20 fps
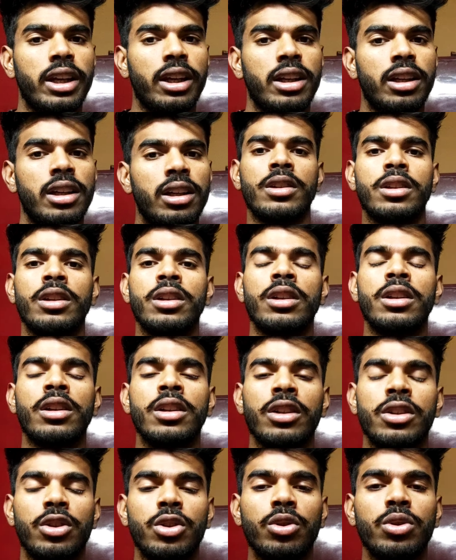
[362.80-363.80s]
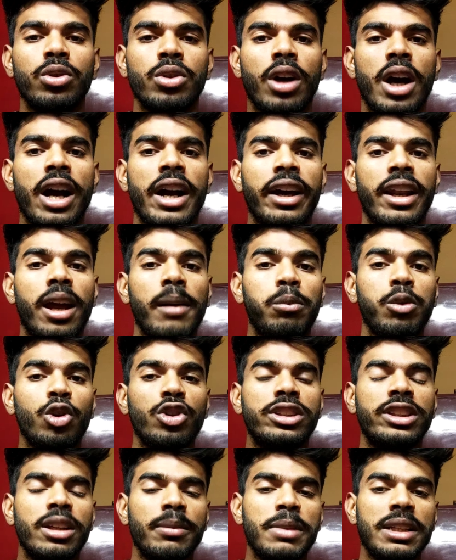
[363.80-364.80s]
करे तो अगर आप
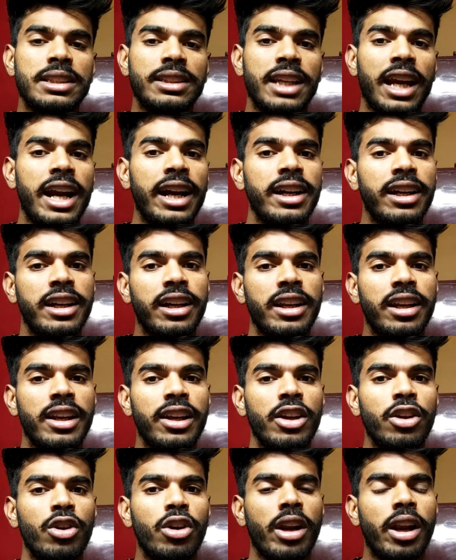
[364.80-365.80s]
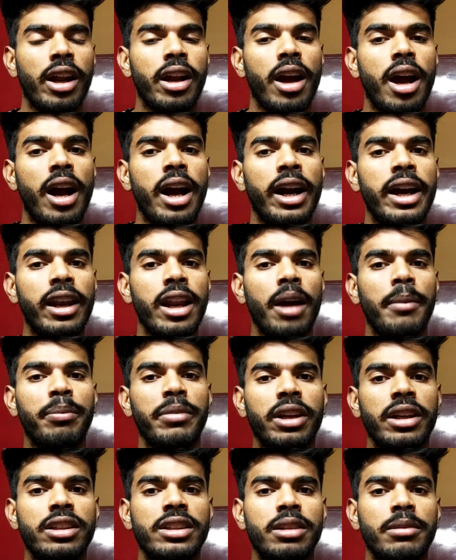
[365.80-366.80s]
लोग जिम स्टार्ट कर रहे हो और अगर
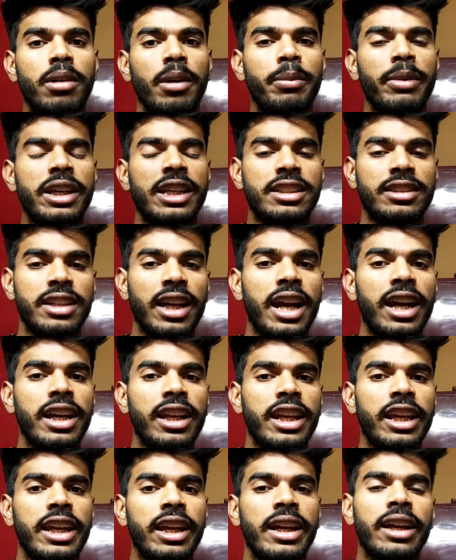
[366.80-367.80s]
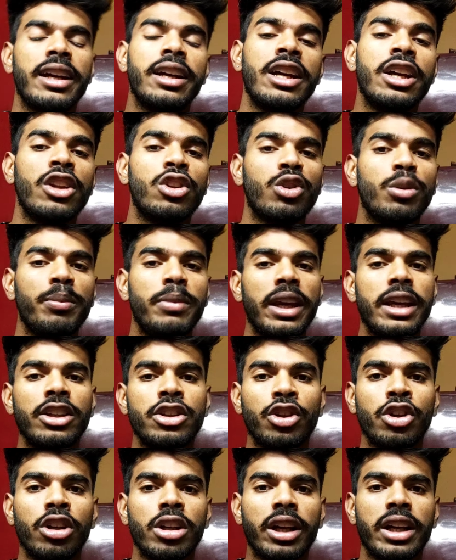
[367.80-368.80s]
आपने जिम अभी स्टार्ट किया है तो मेक
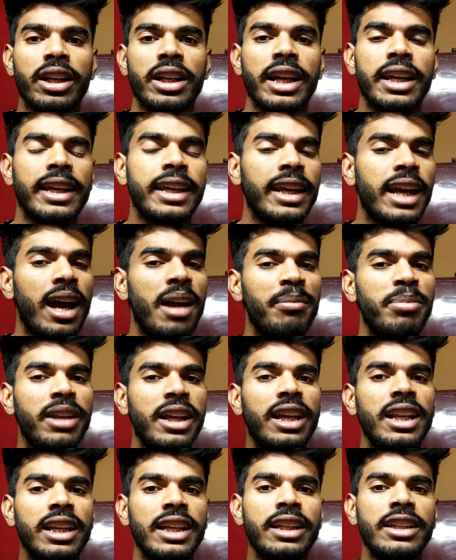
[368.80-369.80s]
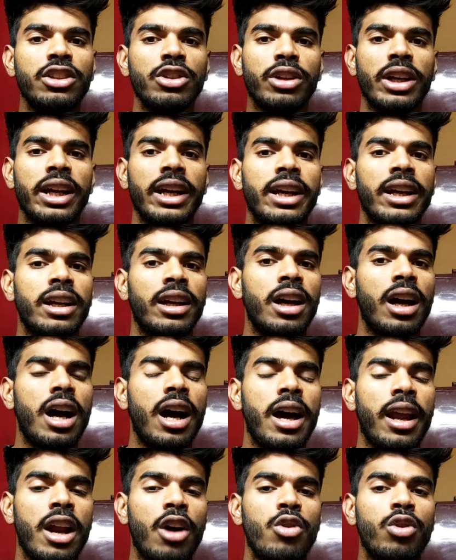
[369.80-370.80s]
श्योर sure करना कि आप डेली जो है
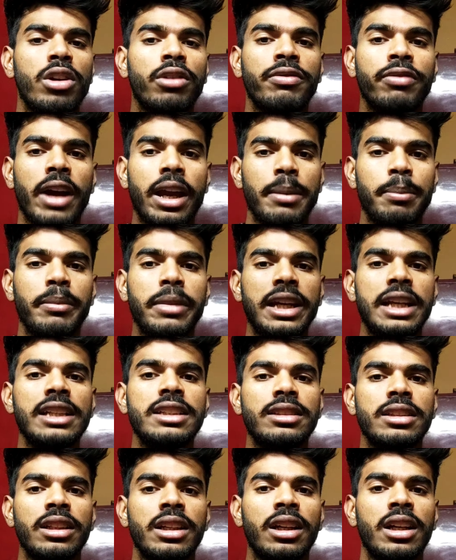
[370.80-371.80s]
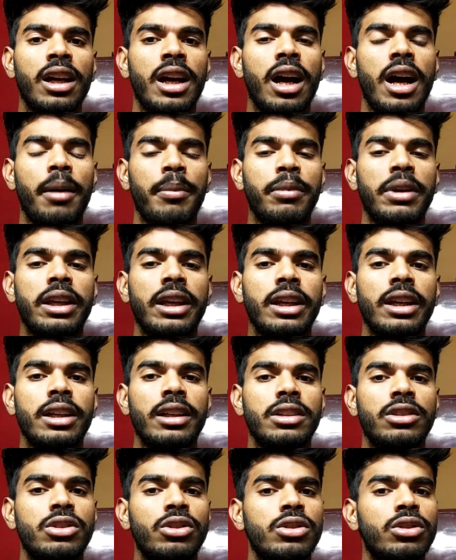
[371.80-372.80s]
अराउंड फाइव मील्स अपनी
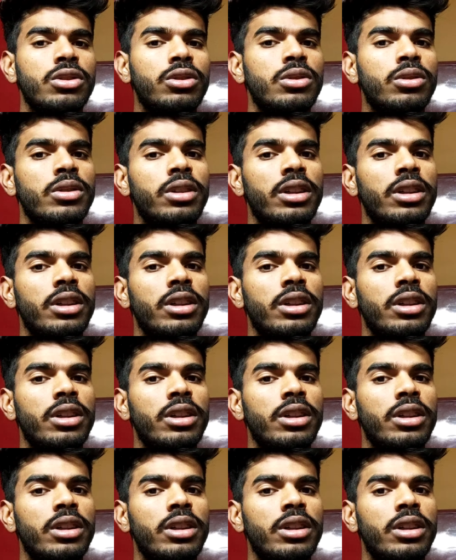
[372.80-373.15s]
जो